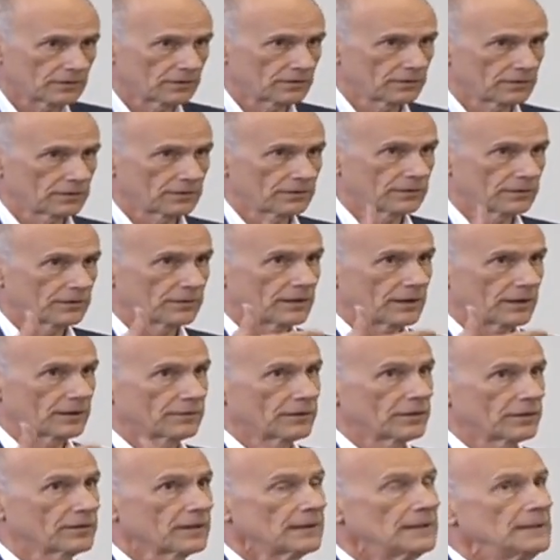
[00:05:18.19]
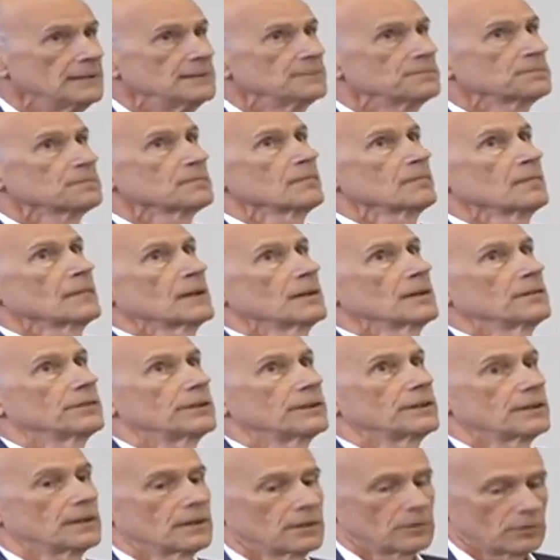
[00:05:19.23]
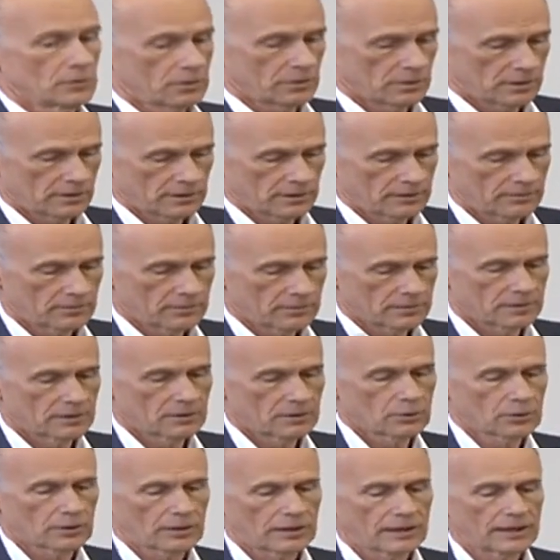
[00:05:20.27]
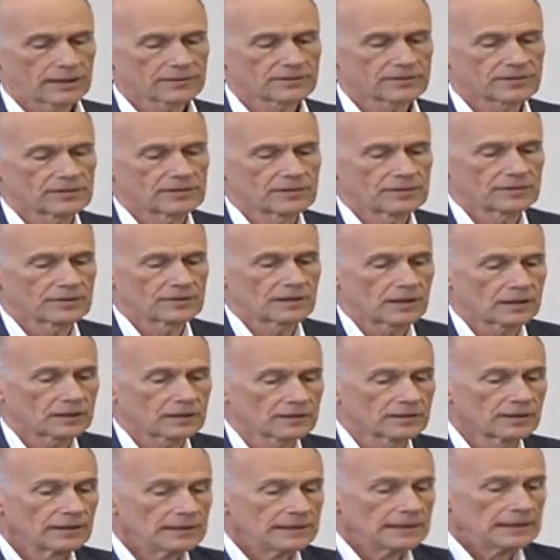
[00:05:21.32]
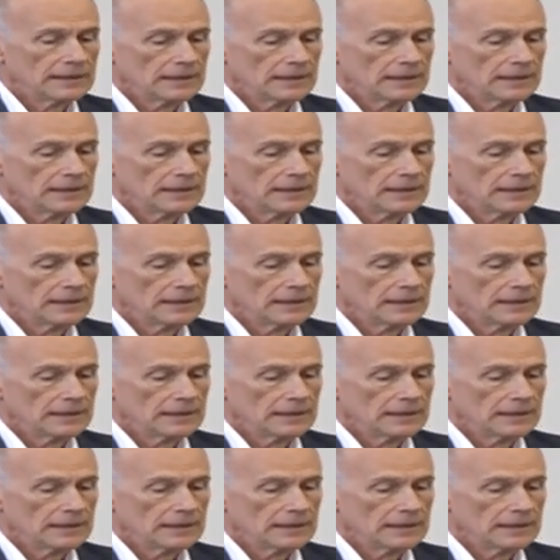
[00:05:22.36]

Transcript: Also es ist etwas, wie auch ähm, Horat sagt,